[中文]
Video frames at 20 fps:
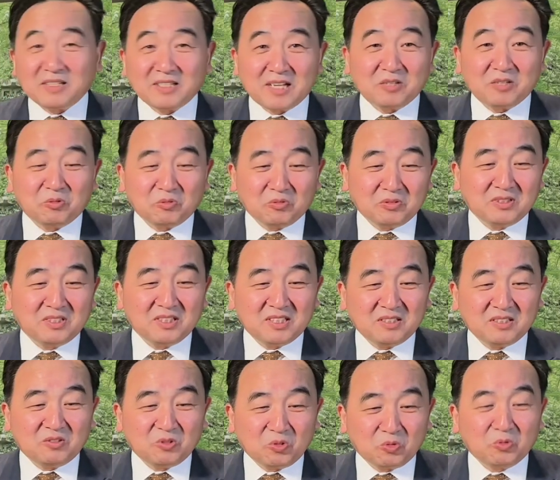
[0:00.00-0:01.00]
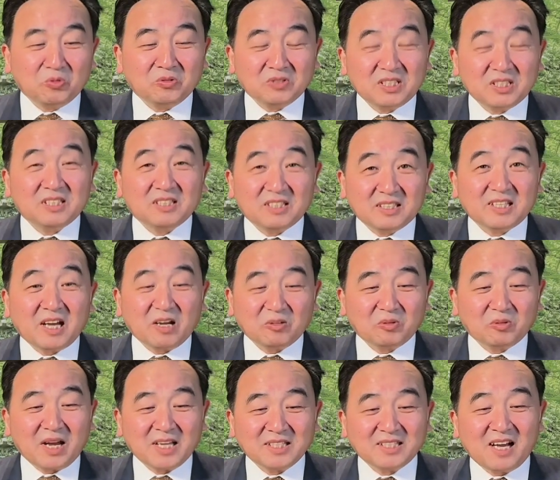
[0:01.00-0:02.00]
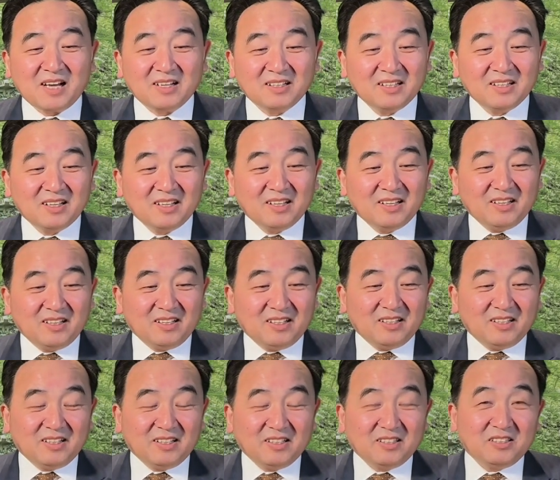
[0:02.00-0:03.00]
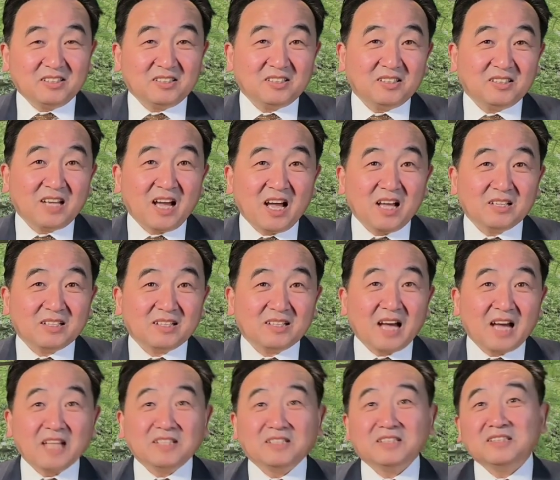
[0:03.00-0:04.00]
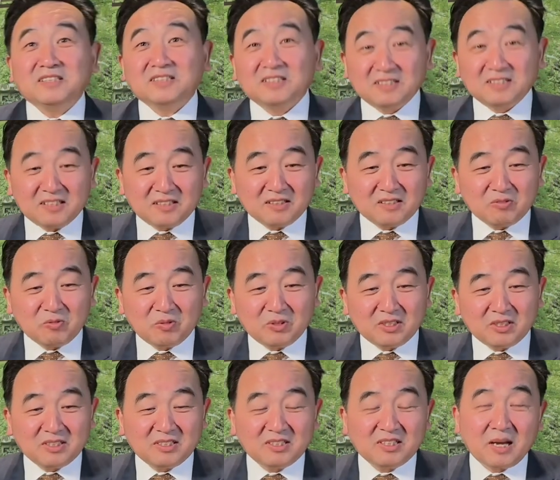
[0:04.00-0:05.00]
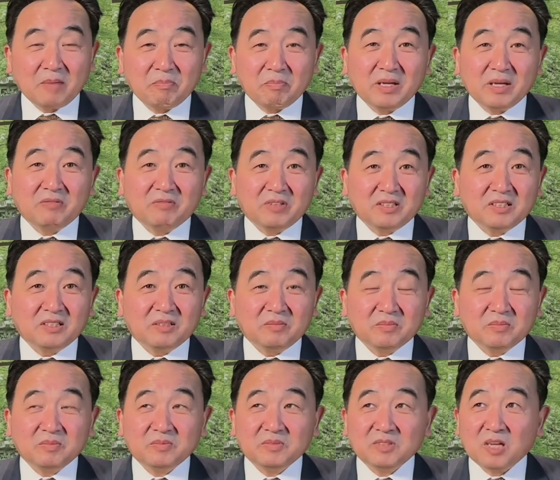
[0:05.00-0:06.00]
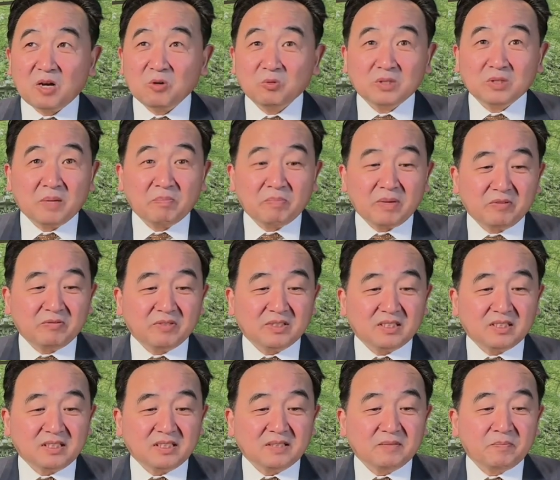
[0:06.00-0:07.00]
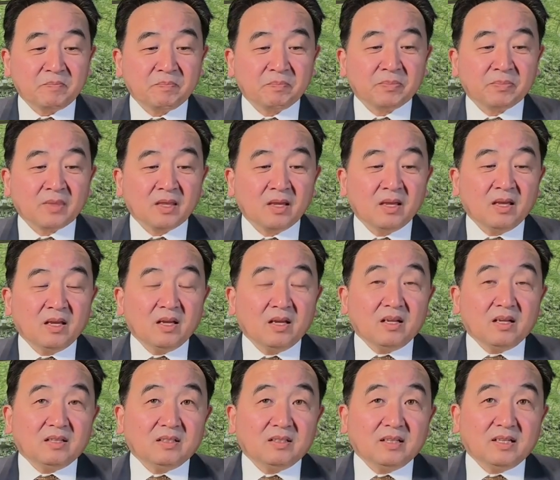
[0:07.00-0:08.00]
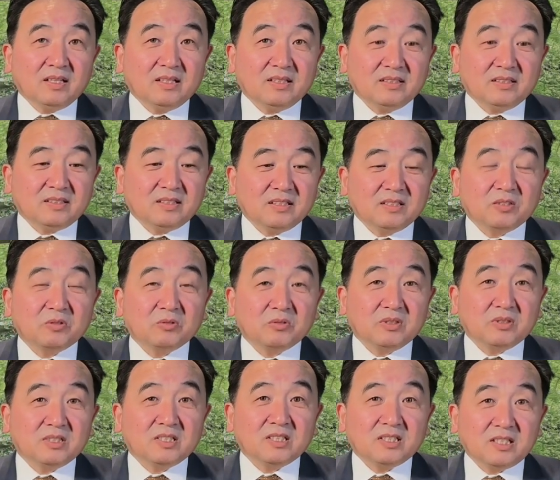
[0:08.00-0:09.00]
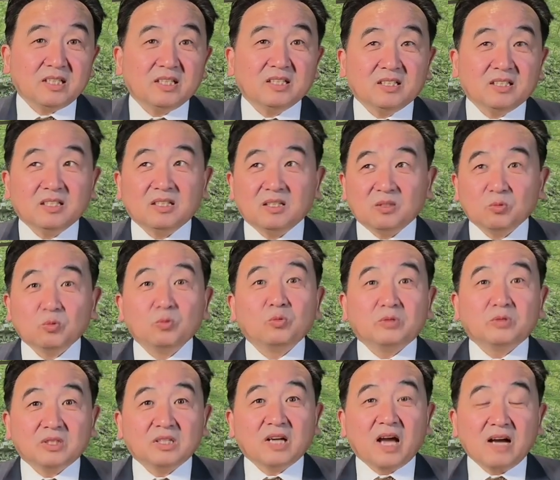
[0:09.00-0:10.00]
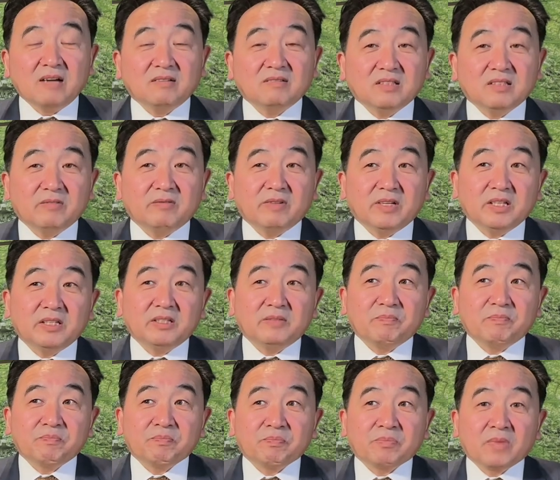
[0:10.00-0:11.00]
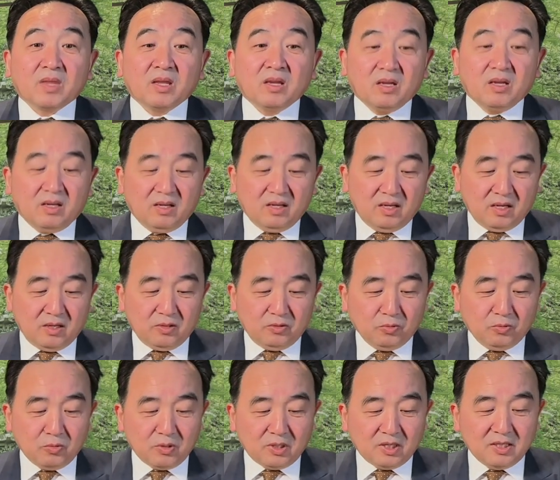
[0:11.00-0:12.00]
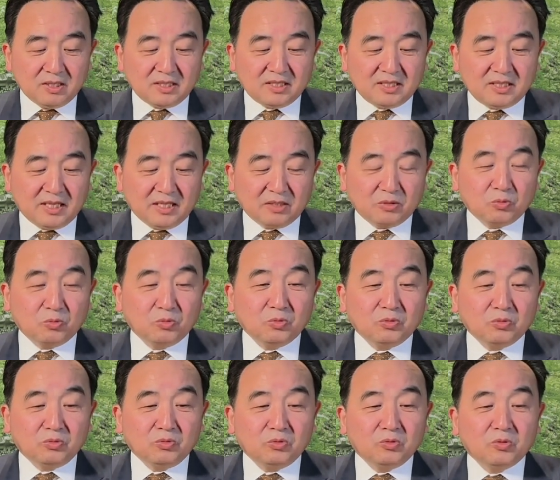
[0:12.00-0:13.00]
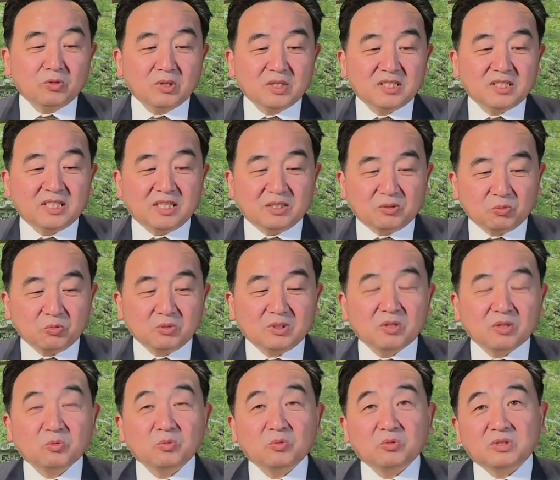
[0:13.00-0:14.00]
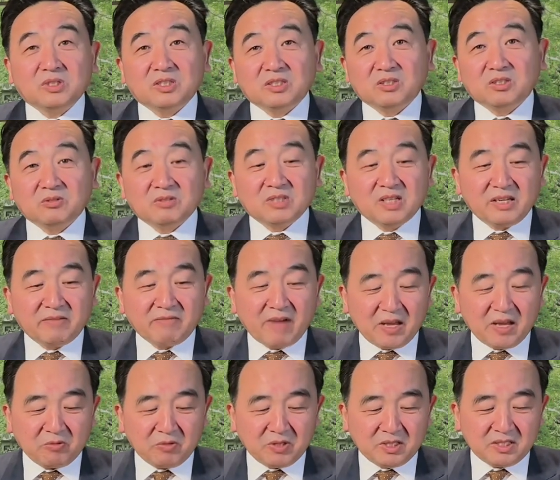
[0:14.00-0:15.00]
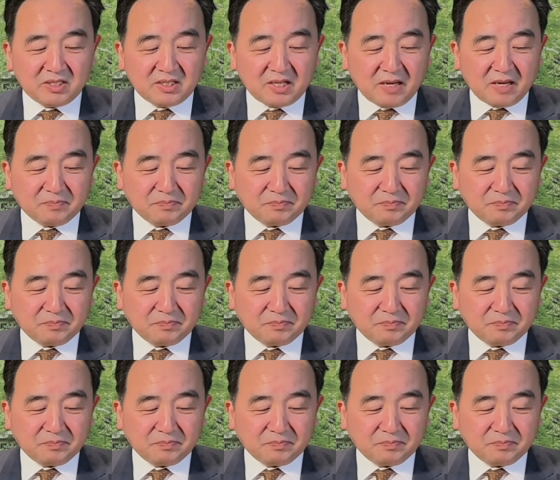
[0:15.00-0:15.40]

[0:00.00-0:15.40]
在朱镕基朱镕基的角度来讲，呃是他感激的人，或者是他辈分的超过他辈分的人。那这就这是一个故事了，因为。呃，如何解读？如何解读这故事，就是另外一回事了。